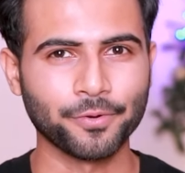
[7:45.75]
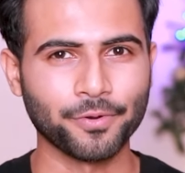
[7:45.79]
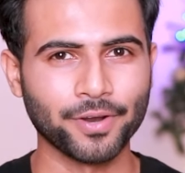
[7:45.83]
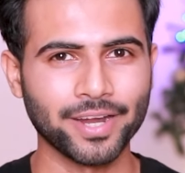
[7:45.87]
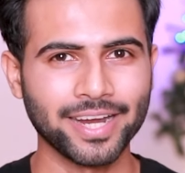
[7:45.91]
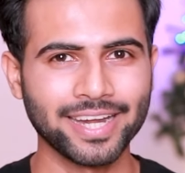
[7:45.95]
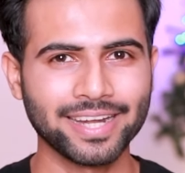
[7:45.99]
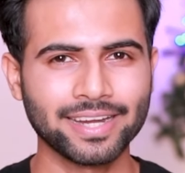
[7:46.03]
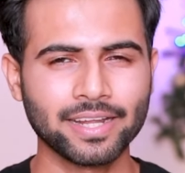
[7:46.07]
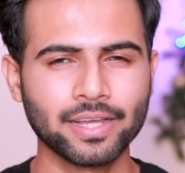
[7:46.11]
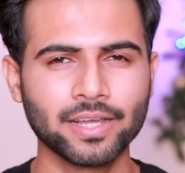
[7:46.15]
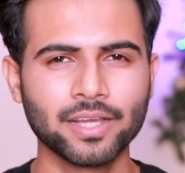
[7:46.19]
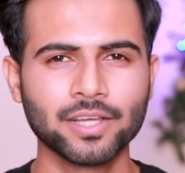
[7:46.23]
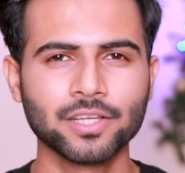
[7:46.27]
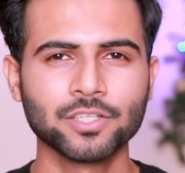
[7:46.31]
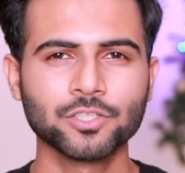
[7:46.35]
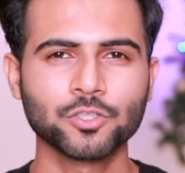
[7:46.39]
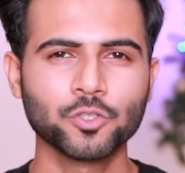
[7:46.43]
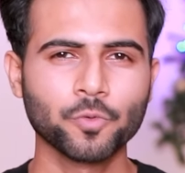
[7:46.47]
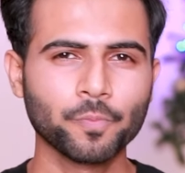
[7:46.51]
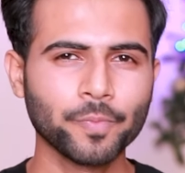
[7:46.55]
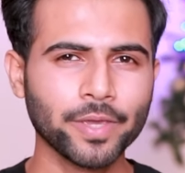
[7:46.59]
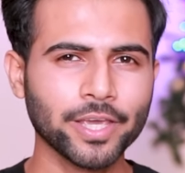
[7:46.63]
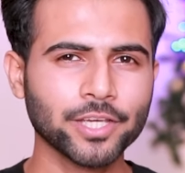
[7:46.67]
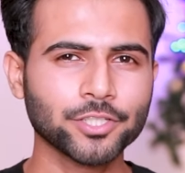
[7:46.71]
राइट
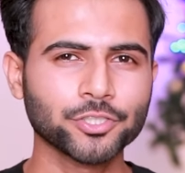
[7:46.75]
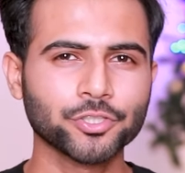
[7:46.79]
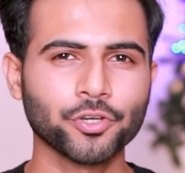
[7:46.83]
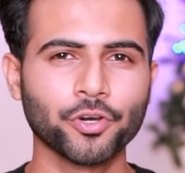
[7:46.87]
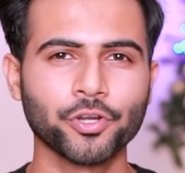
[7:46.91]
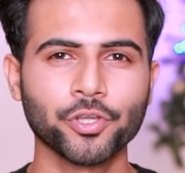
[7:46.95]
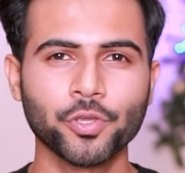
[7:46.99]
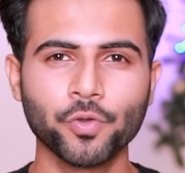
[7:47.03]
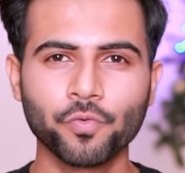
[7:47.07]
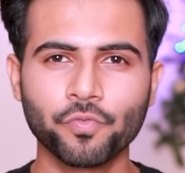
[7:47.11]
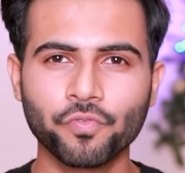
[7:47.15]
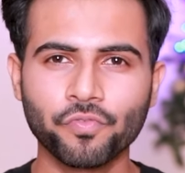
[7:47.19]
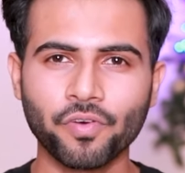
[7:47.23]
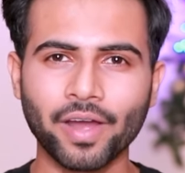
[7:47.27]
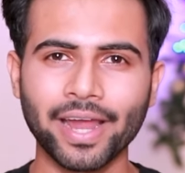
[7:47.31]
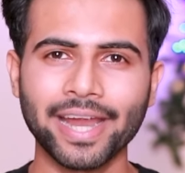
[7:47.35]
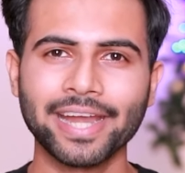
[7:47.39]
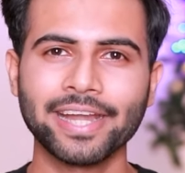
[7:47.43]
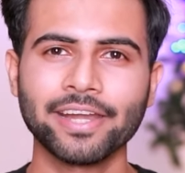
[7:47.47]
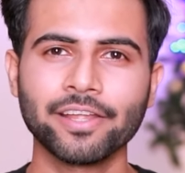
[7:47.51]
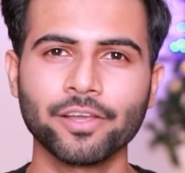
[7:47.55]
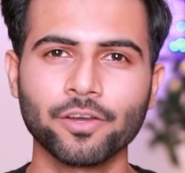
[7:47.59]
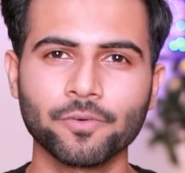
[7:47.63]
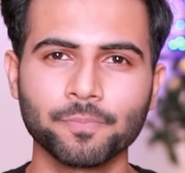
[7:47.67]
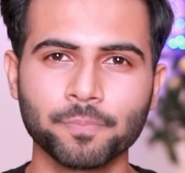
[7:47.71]
सो मेक श्योर यू
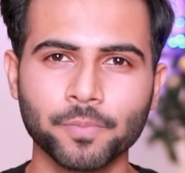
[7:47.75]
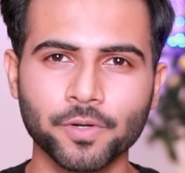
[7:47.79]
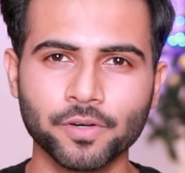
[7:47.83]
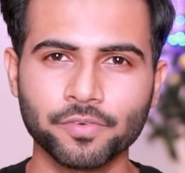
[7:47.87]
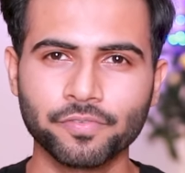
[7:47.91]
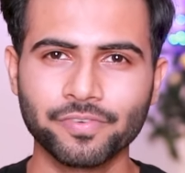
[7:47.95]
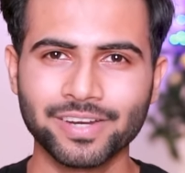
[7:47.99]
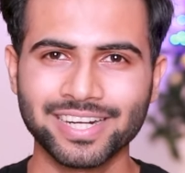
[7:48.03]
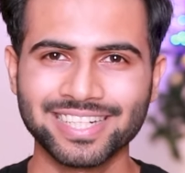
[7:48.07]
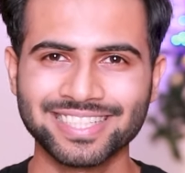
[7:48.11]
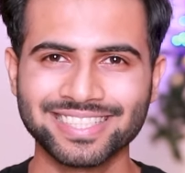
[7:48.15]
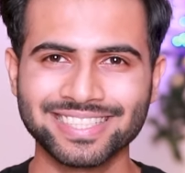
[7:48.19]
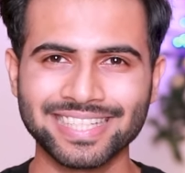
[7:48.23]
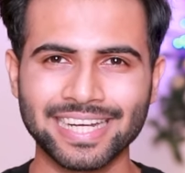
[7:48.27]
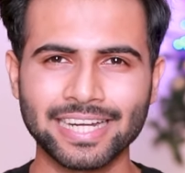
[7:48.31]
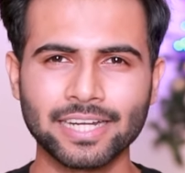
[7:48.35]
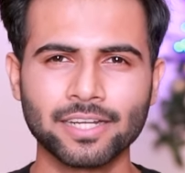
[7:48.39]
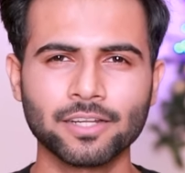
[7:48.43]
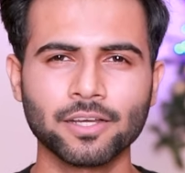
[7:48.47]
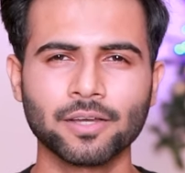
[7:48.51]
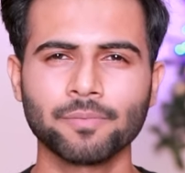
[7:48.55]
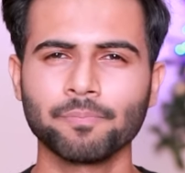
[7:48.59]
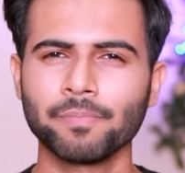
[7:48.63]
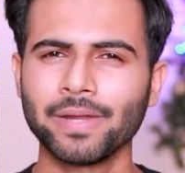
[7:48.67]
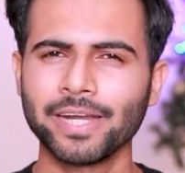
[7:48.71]
फाइंड योर परफेक्ट
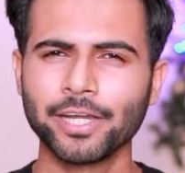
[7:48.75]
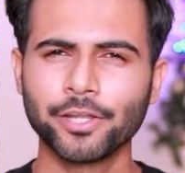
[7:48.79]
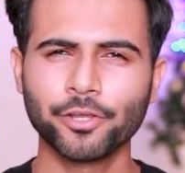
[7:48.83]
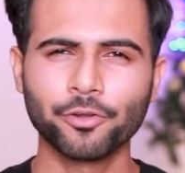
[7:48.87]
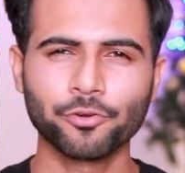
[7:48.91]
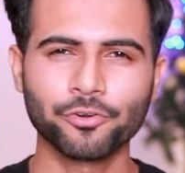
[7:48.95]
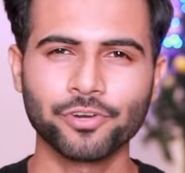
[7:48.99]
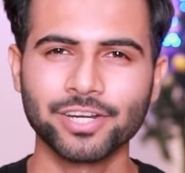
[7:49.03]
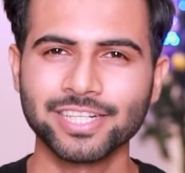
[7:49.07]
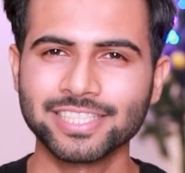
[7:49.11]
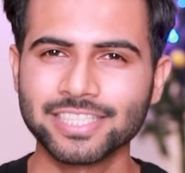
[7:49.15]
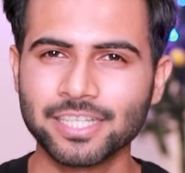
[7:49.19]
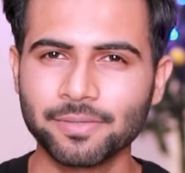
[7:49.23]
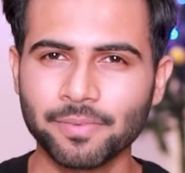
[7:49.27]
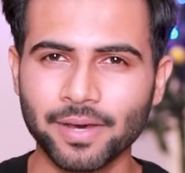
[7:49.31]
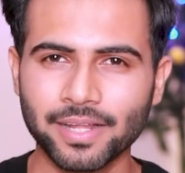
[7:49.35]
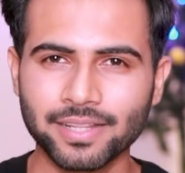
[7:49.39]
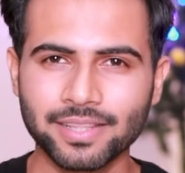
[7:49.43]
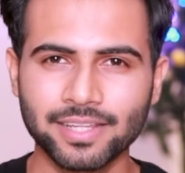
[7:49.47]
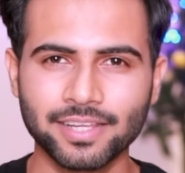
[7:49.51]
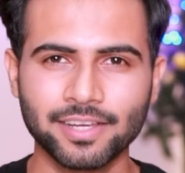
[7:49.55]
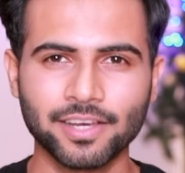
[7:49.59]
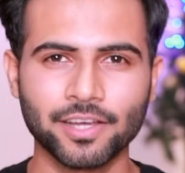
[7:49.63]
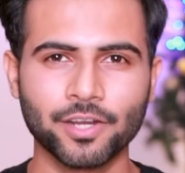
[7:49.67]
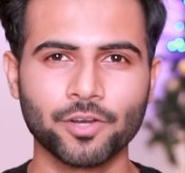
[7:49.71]
सेंट मैं डिओड्रेंट्स की
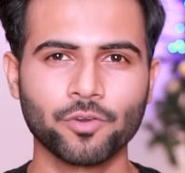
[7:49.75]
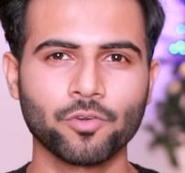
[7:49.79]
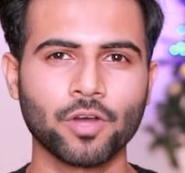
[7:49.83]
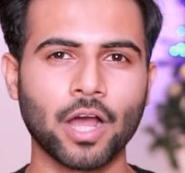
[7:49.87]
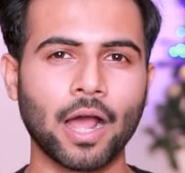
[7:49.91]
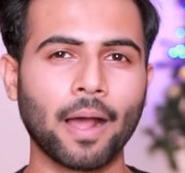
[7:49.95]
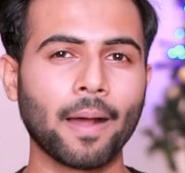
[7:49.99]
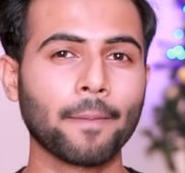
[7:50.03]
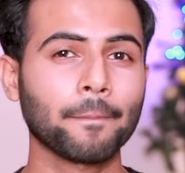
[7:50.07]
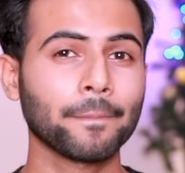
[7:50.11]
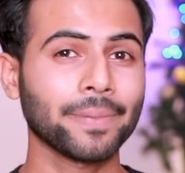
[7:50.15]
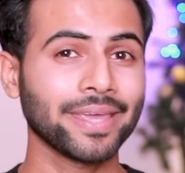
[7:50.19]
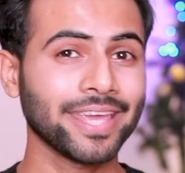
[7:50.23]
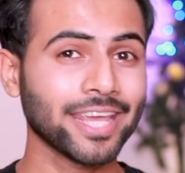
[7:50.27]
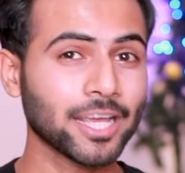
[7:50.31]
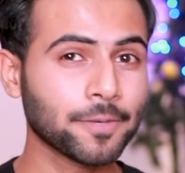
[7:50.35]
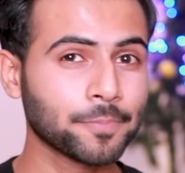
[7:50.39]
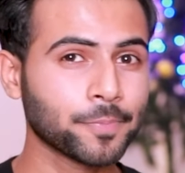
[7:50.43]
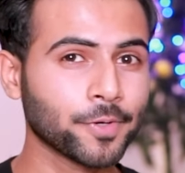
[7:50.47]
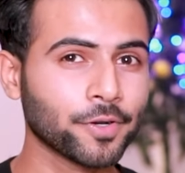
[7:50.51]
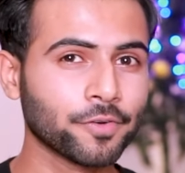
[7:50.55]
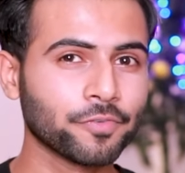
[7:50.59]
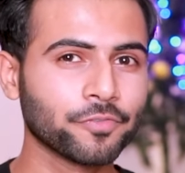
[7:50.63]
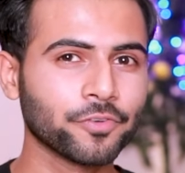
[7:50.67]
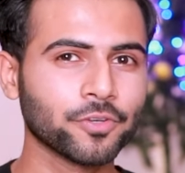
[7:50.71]
बात नहीं कर रहा हूँ आप एक
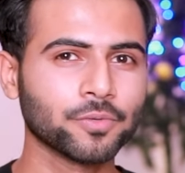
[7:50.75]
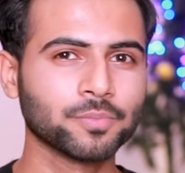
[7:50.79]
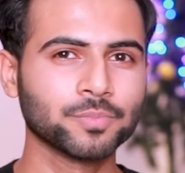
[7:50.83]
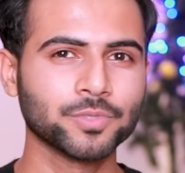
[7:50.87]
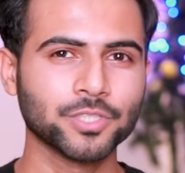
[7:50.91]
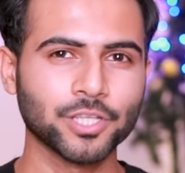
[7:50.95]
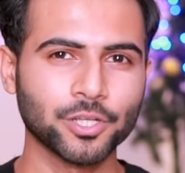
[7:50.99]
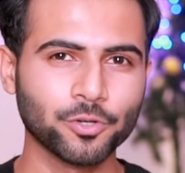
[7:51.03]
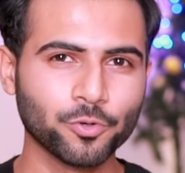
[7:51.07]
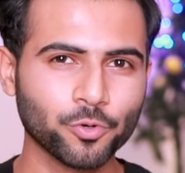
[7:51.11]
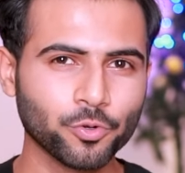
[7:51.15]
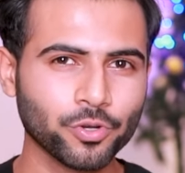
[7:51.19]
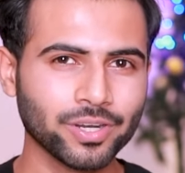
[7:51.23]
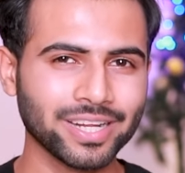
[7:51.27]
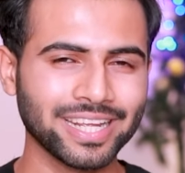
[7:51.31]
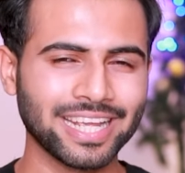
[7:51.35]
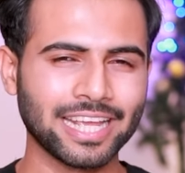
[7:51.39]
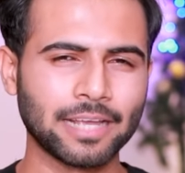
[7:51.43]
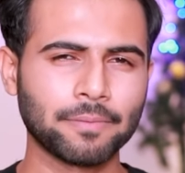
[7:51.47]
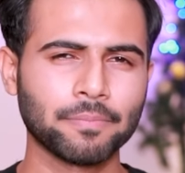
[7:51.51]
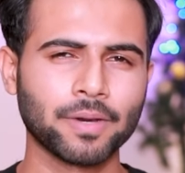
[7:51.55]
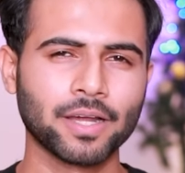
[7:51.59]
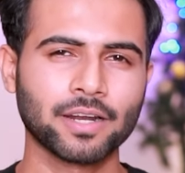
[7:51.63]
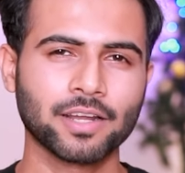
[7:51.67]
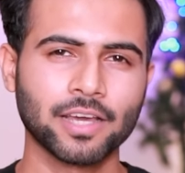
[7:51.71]
परफ्यूम जरूर
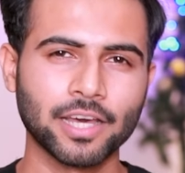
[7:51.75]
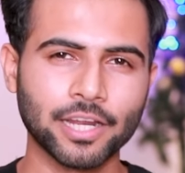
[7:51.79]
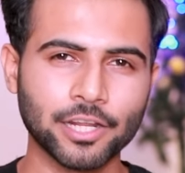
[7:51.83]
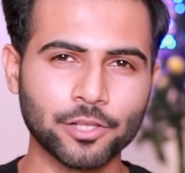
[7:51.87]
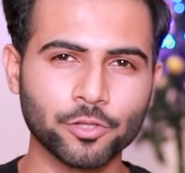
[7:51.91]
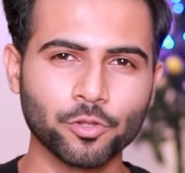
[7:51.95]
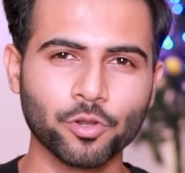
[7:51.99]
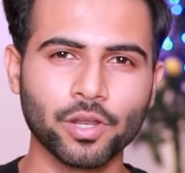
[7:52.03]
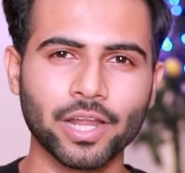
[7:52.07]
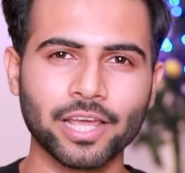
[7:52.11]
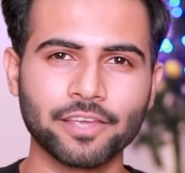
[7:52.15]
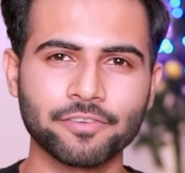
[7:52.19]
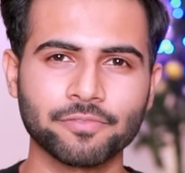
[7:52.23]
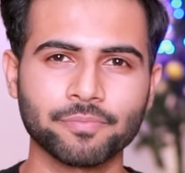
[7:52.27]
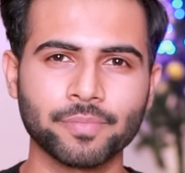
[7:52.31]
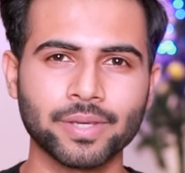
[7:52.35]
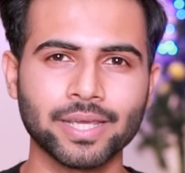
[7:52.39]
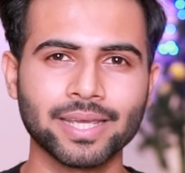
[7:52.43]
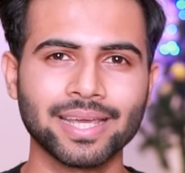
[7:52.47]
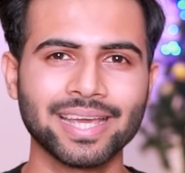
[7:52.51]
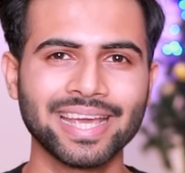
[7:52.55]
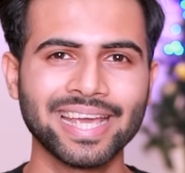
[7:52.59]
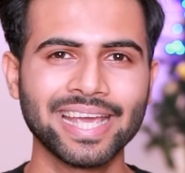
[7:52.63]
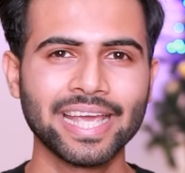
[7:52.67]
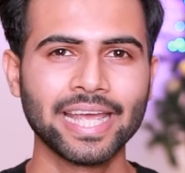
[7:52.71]
एक बार खरीदो लाइफ
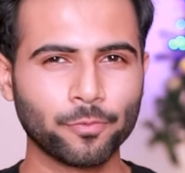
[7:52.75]
में